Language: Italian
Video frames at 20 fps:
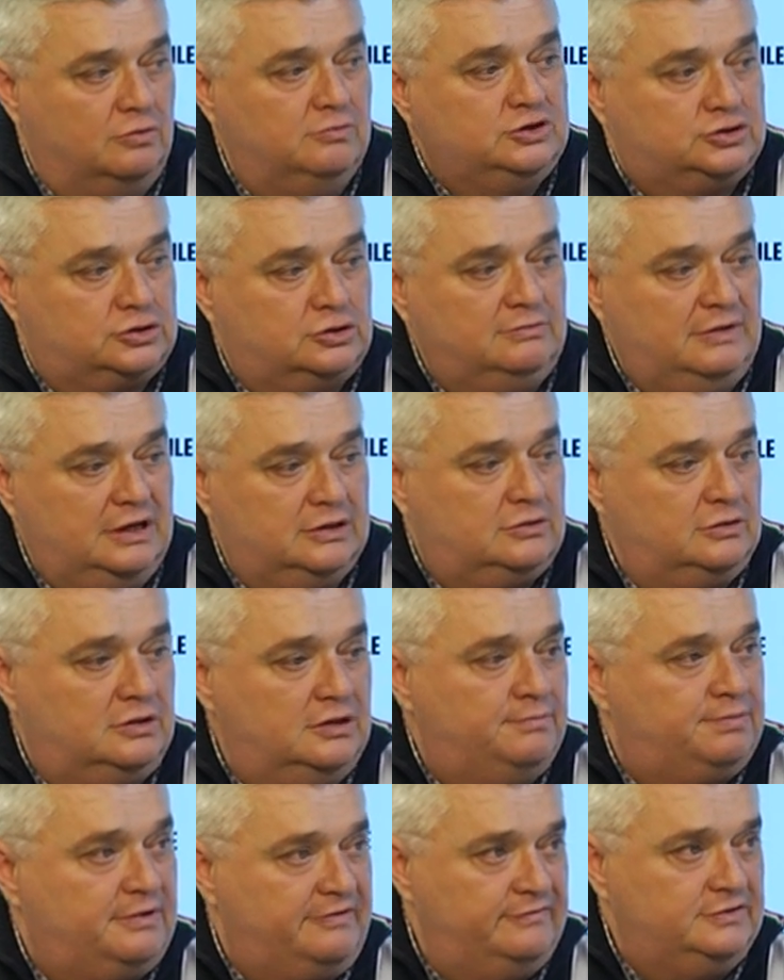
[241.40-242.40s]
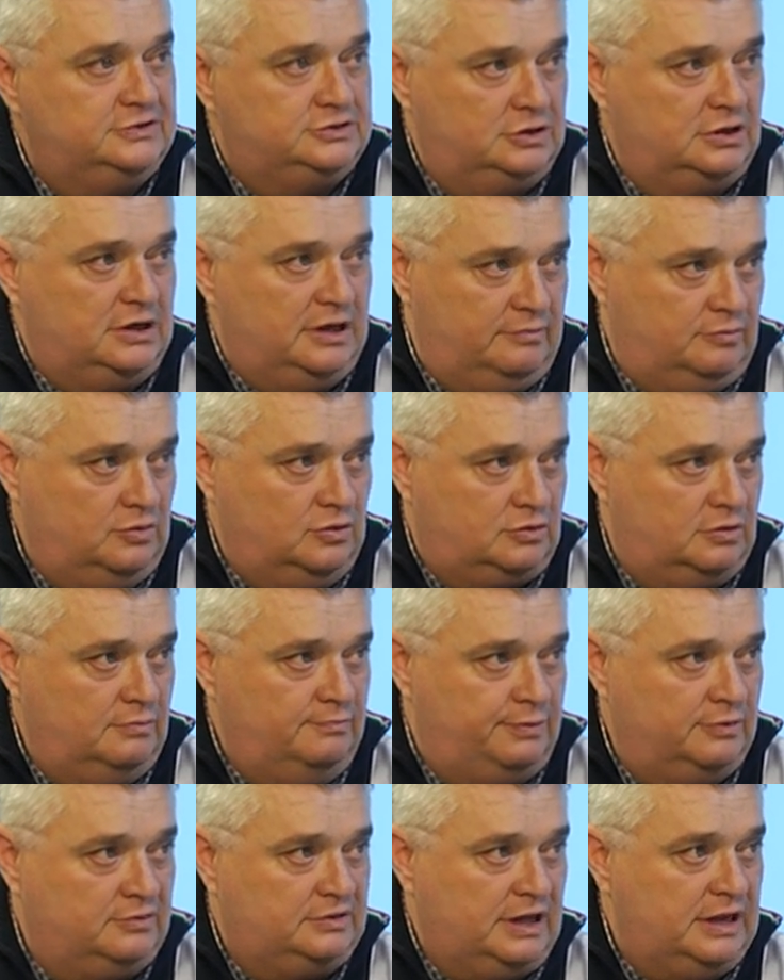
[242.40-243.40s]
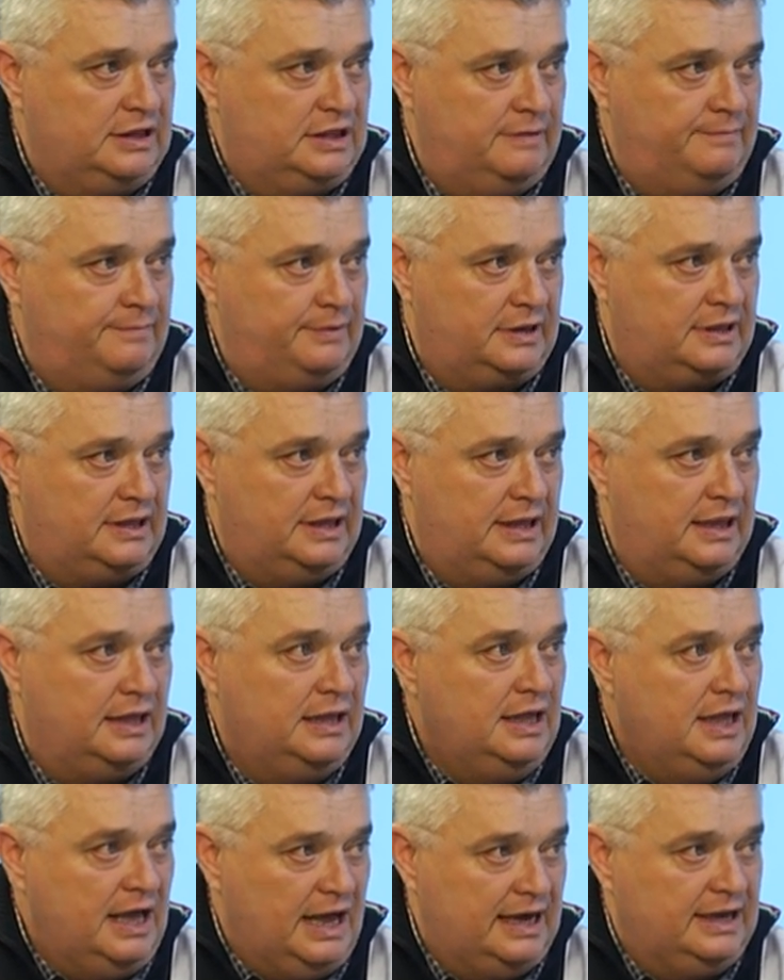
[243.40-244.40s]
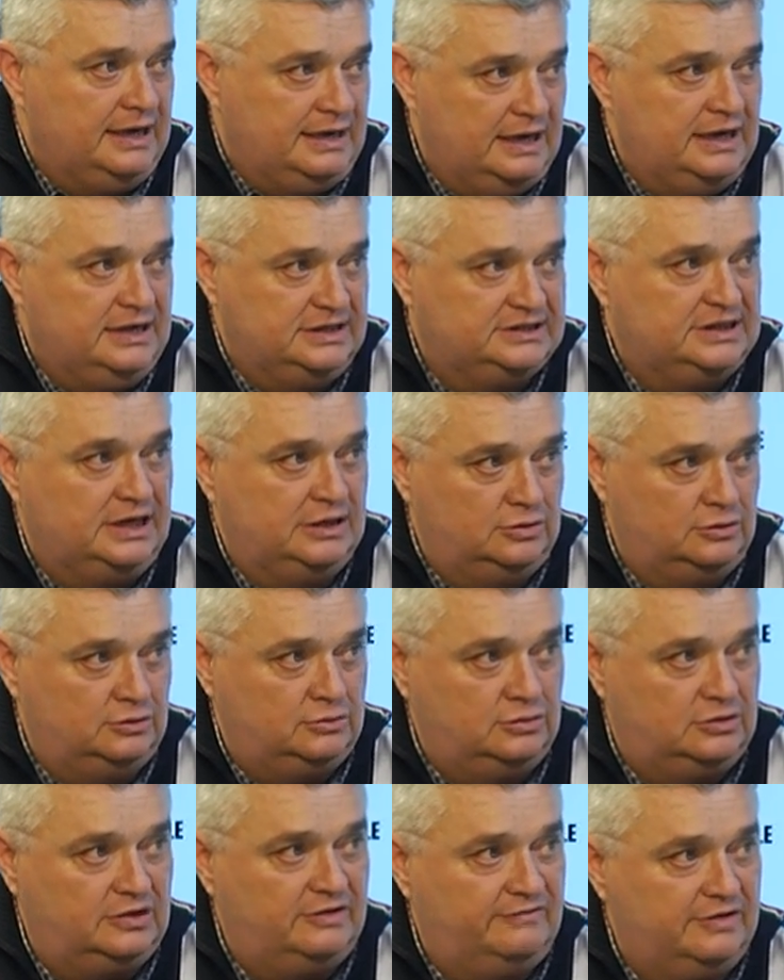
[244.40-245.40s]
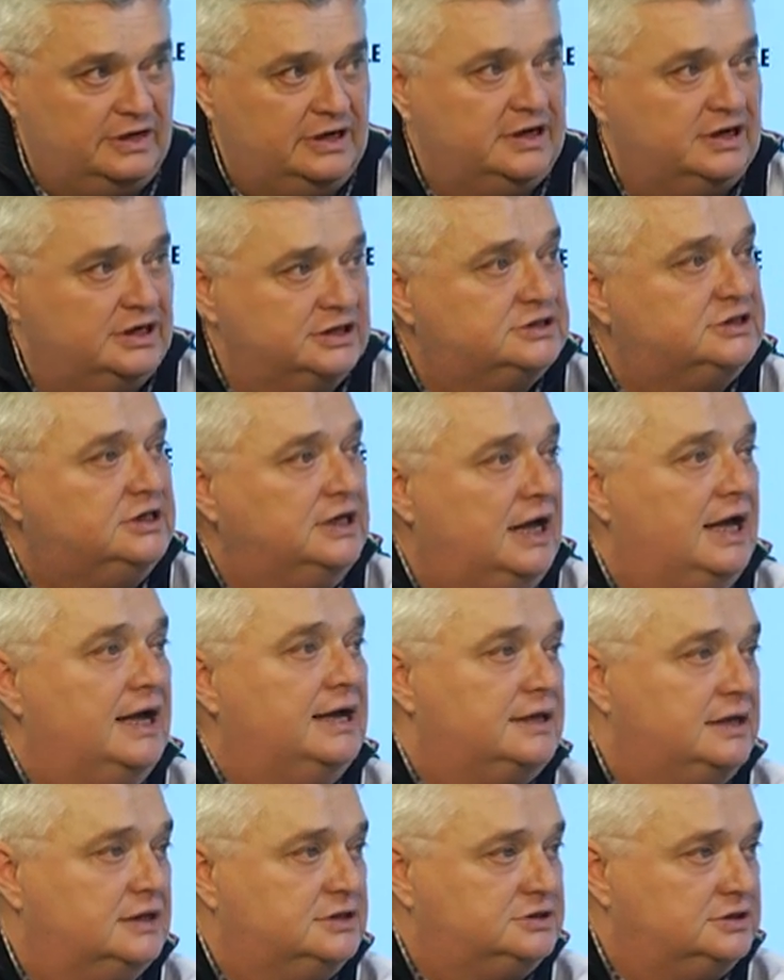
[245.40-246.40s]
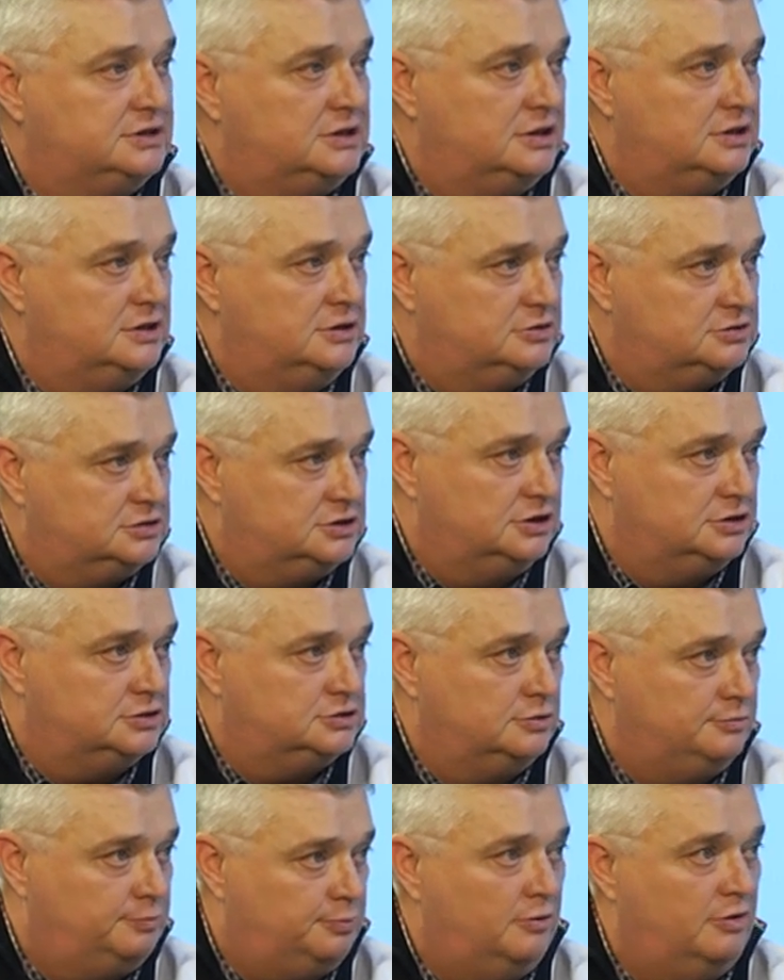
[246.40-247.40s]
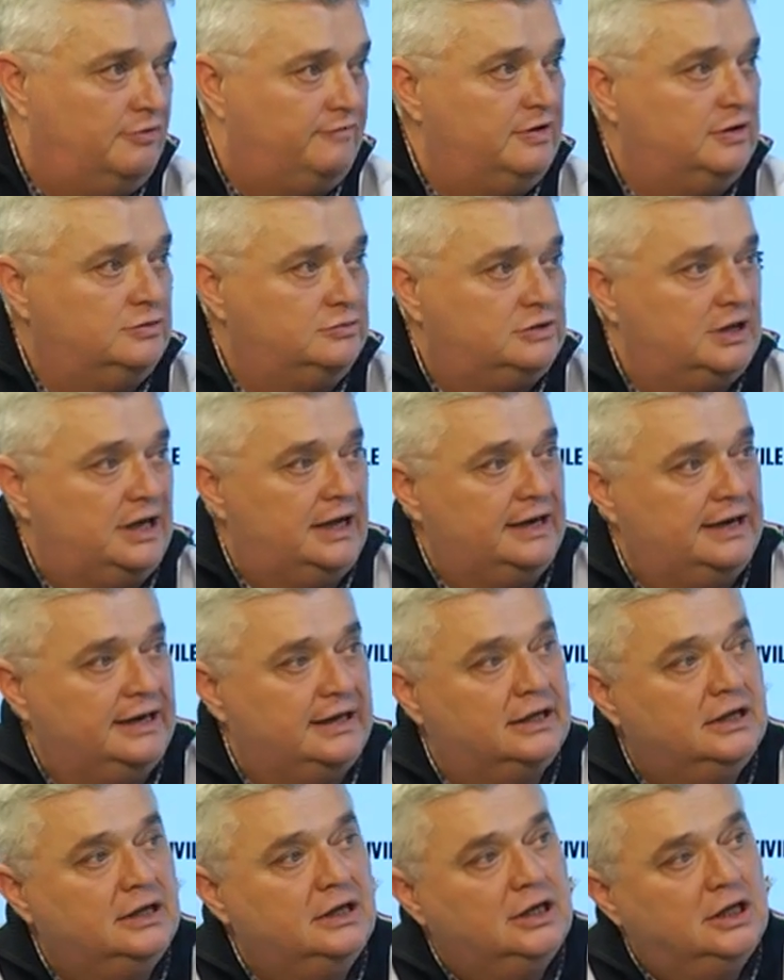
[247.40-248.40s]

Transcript: come strumento di prevenzione è molto importante perché analizzando tutti i vari rischi anche il cittadino stesso può valutare